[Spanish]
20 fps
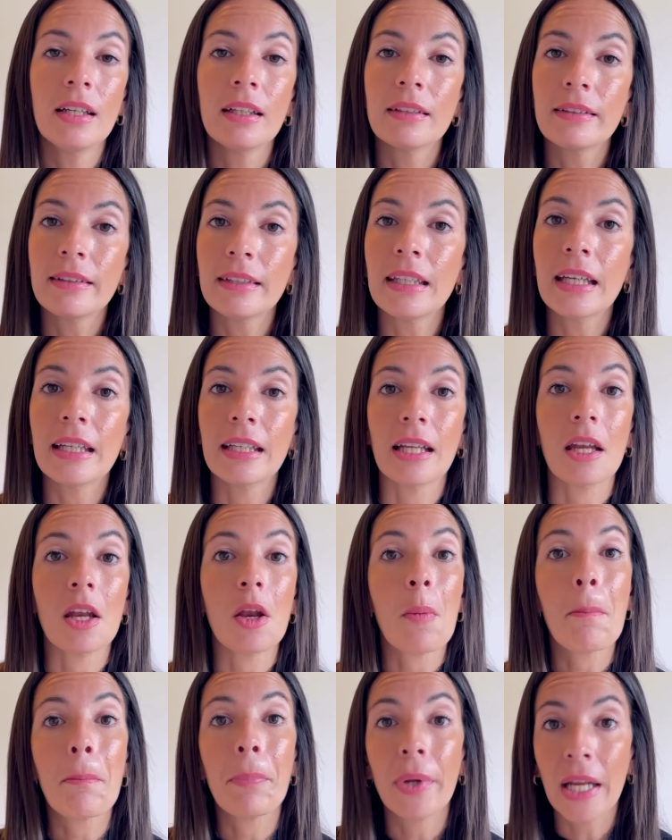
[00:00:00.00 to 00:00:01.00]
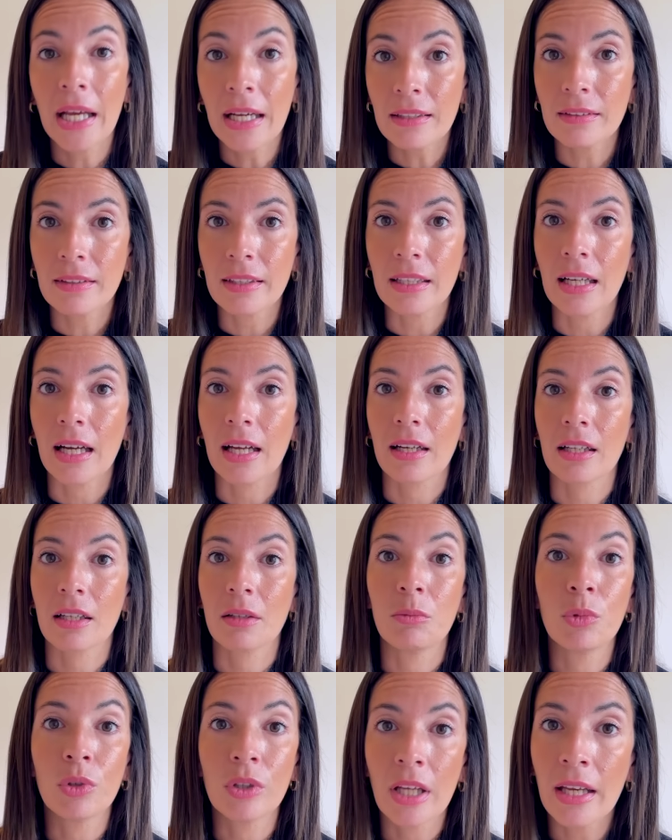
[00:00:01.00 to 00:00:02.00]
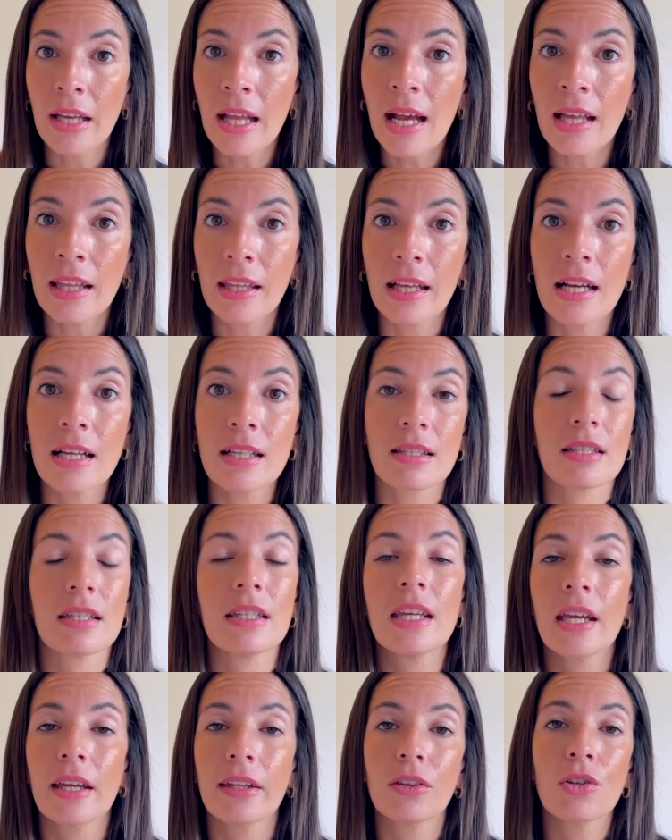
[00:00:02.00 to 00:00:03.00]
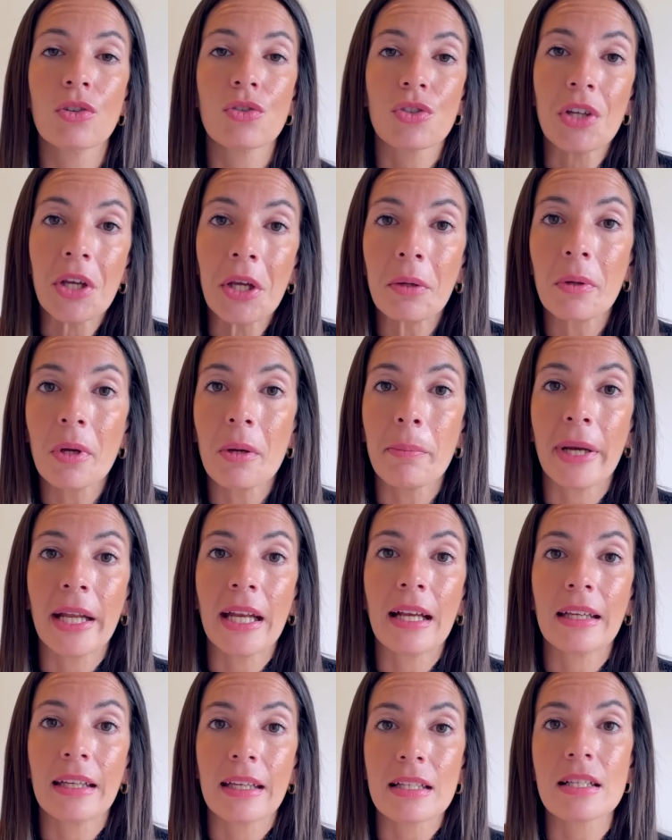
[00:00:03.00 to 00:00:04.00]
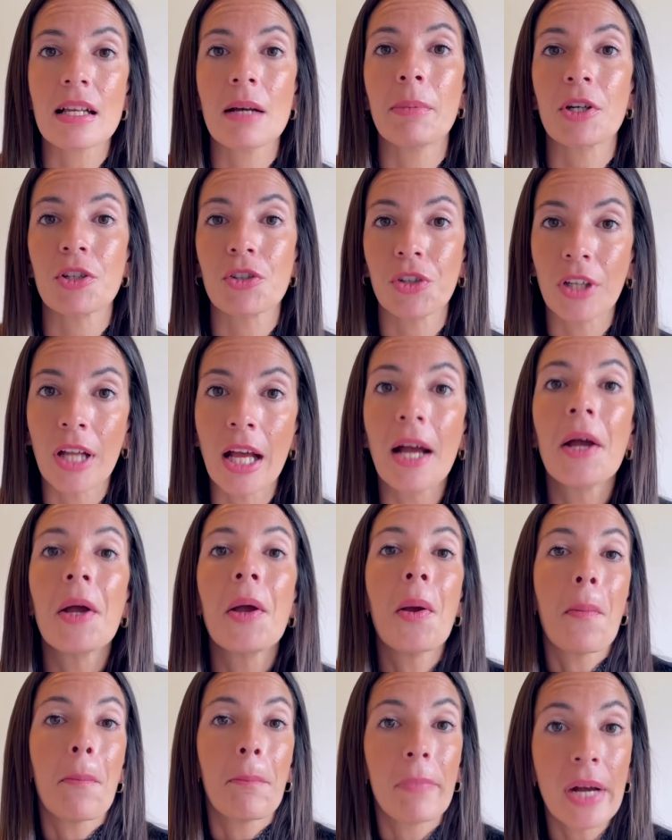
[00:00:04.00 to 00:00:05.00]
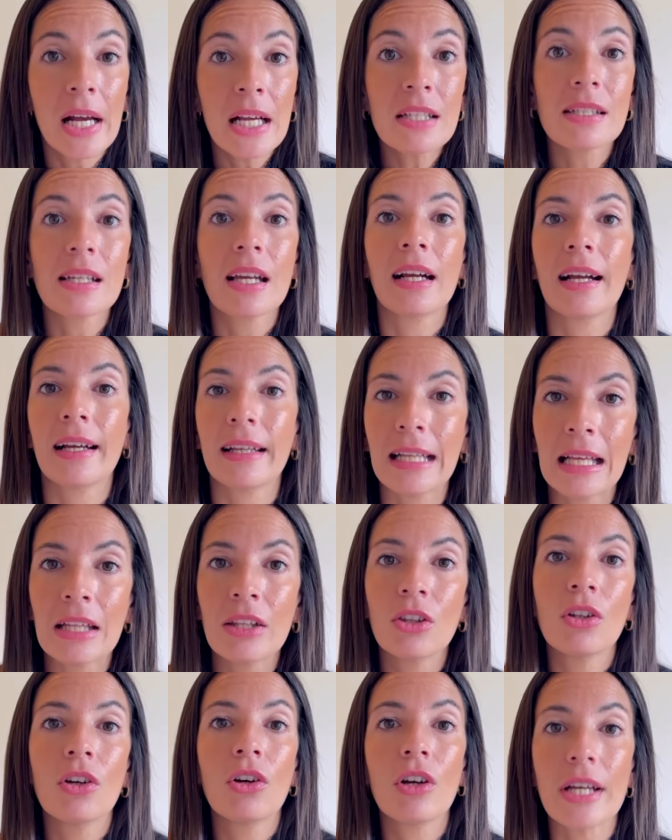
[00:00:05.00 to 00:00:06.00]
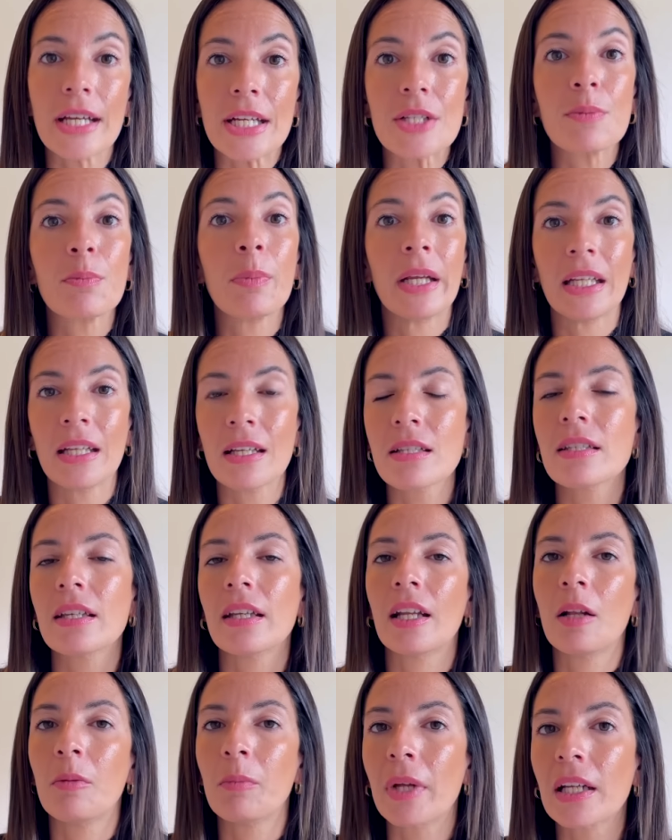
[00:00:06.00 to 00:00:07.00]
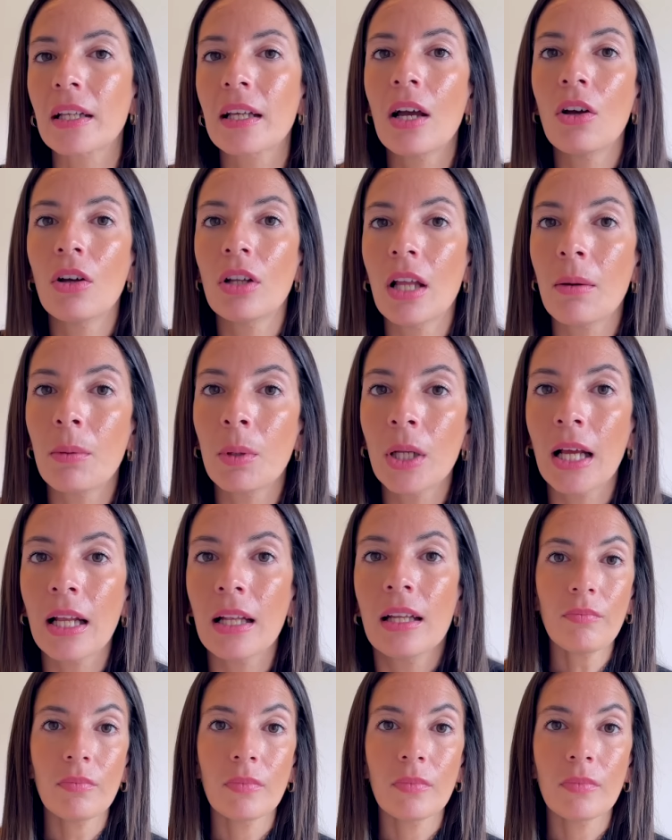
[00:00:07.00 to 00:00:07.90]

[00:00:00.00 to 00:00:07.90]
tienen prácticas remuneradas y esto sirve para que esa persona vaya ganando experiencia en el mercado laboral